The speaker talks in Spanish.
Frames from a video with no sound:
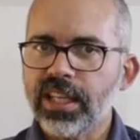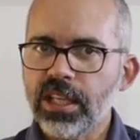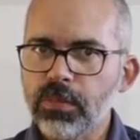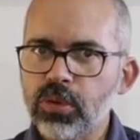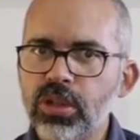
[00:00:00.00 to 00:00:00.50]

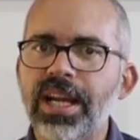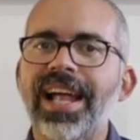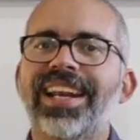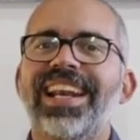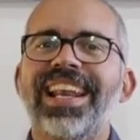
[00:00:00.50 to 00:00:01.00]
y
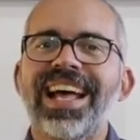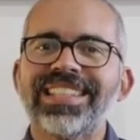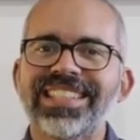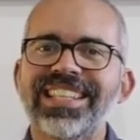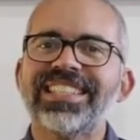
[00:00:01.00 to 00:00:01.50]
buscar
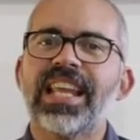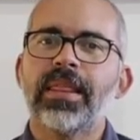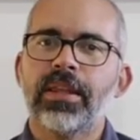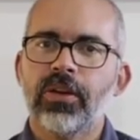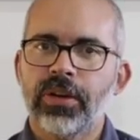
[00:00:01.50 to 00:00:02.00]
las
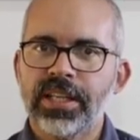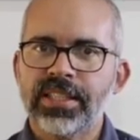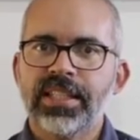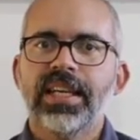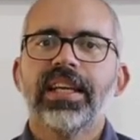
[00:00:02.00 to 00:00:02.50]

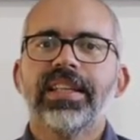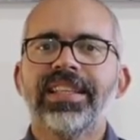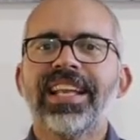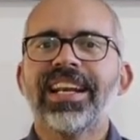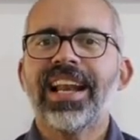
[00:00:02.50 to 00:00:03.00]
sensaciones
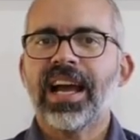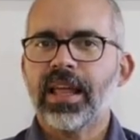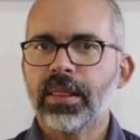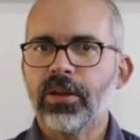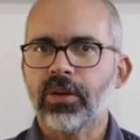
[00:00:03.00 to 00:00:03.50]
de
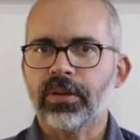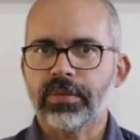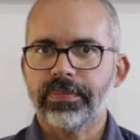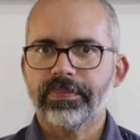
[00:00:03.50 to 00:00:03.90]
relajación